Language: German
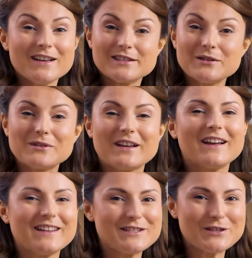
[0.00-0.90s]
So, dann
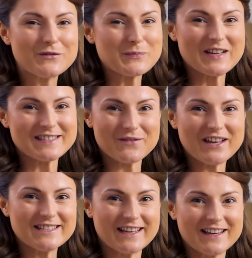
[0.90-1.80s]
kann der Surfspaß ja
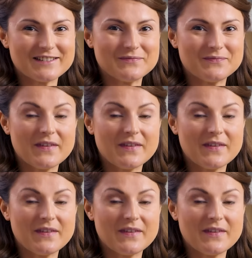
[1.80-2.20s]
weitergehen.